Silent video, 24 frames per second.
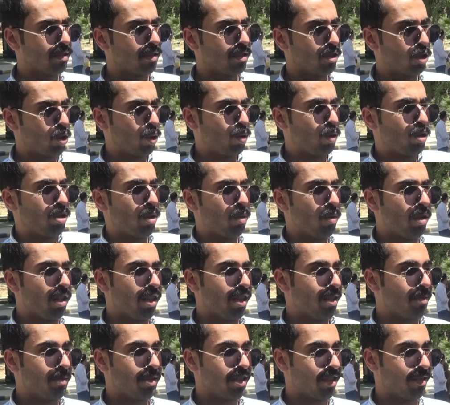شو بده يسوي لي
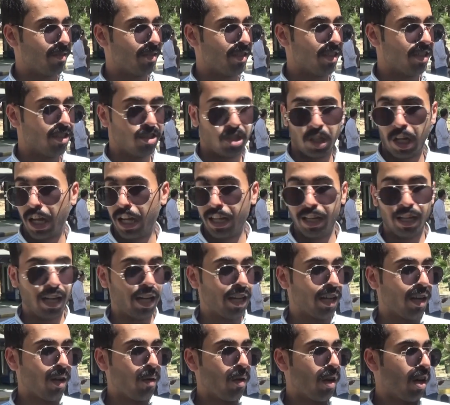يعني برجع؟ جاي
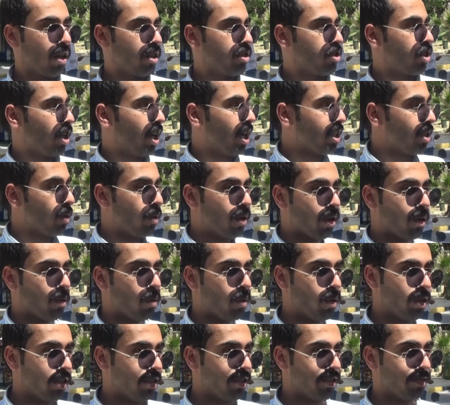اقرا واخذ شهاده
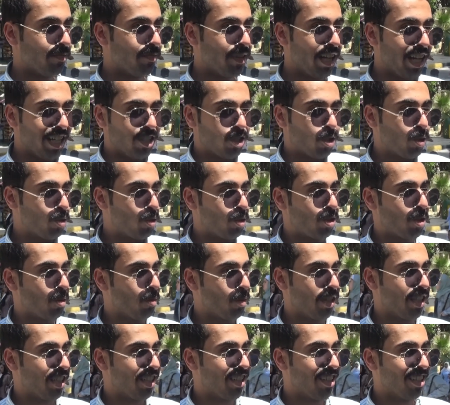واروح يعني شو بده
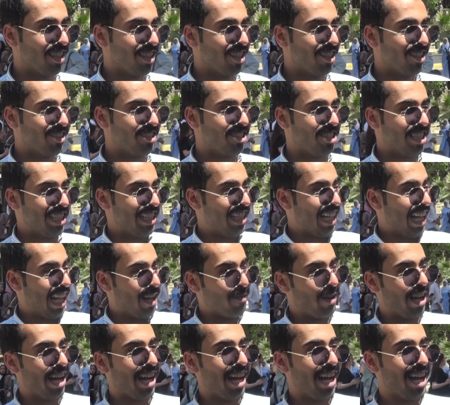يسوي لي؟ يزيد لي
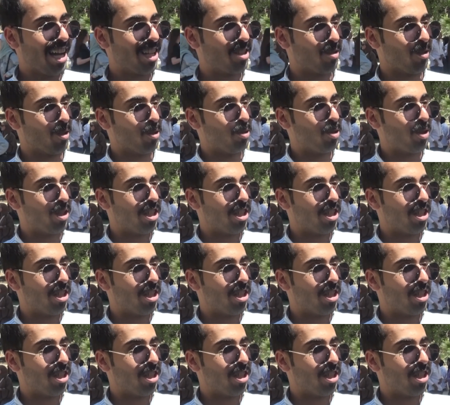علامات ولا بده